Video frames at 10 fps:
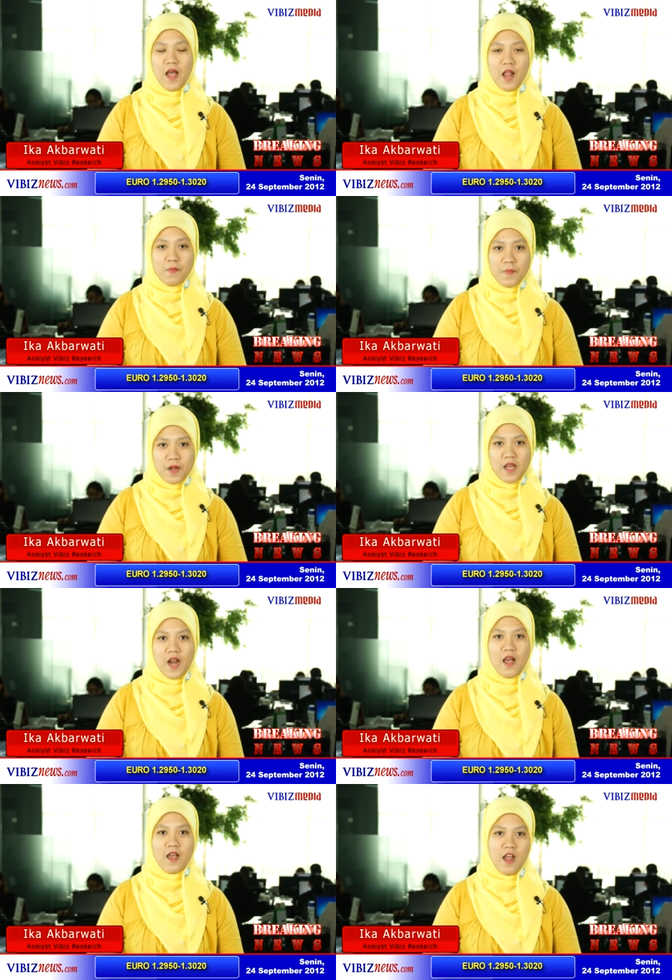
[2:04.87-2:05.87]
mengalami
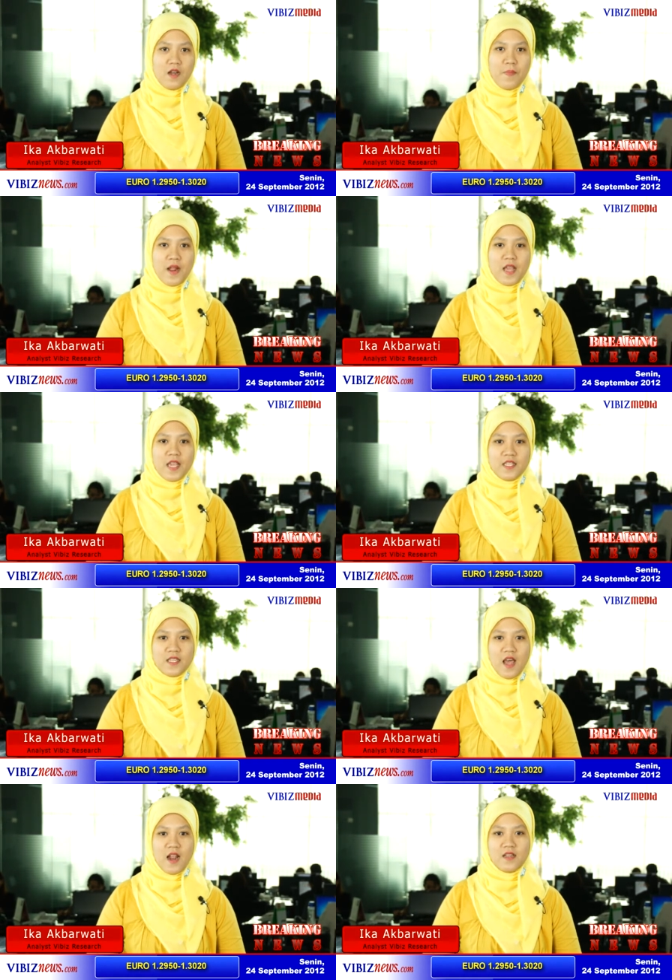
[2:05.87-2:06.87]
pergerakan pada
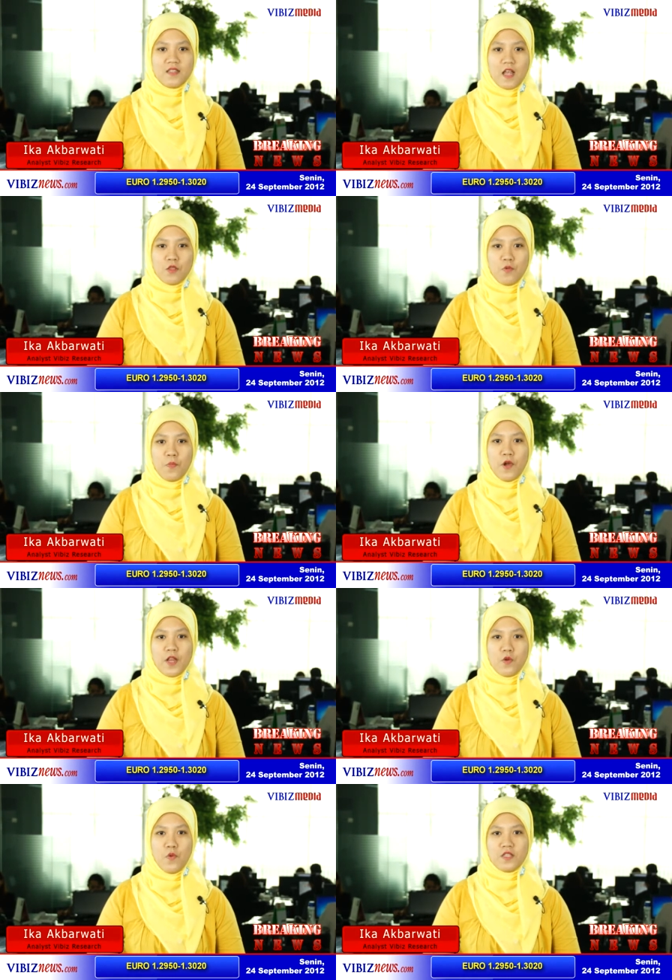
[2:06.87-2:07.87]
kisaran
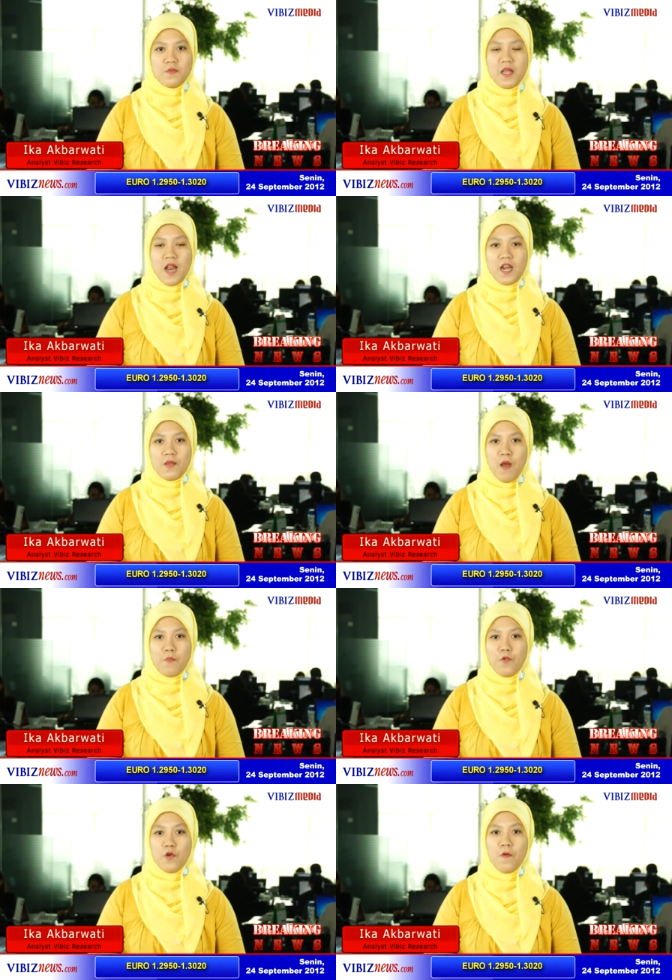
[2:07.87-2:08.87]
1.2950
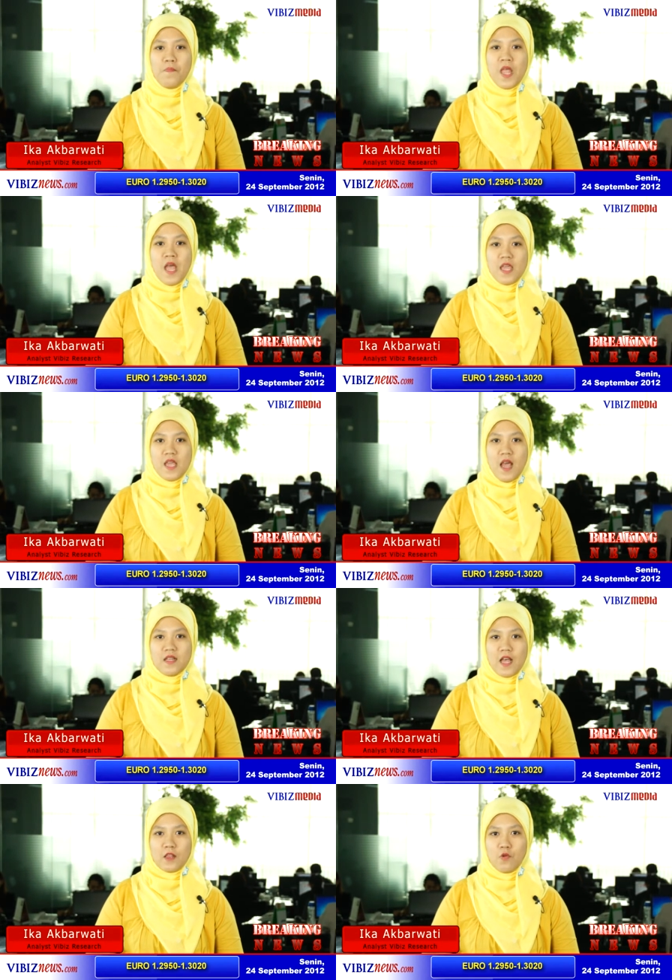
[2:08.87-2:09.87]

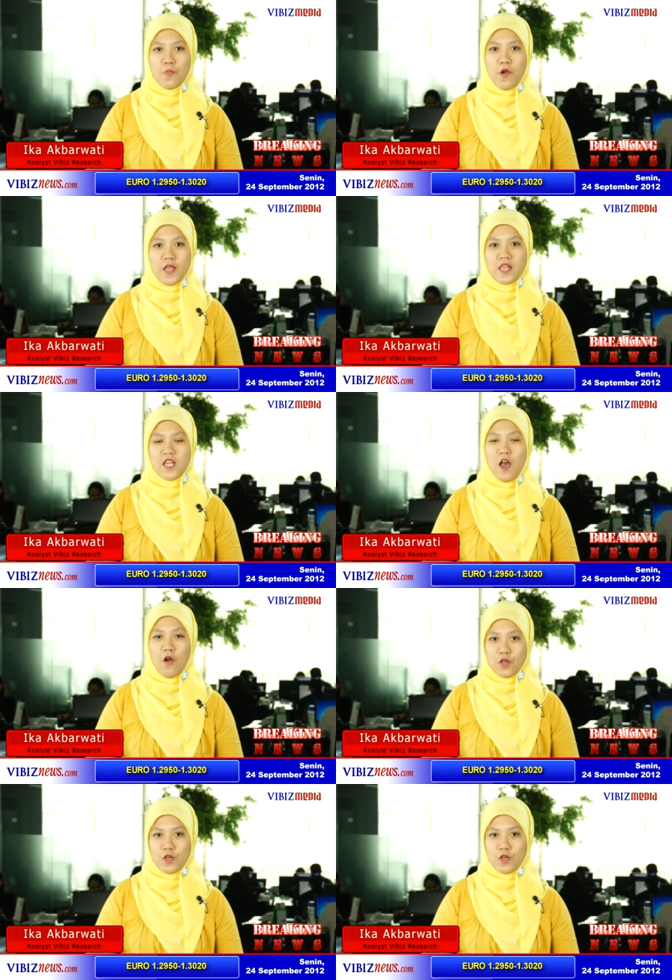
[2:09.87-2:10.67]
hingga 1.3020.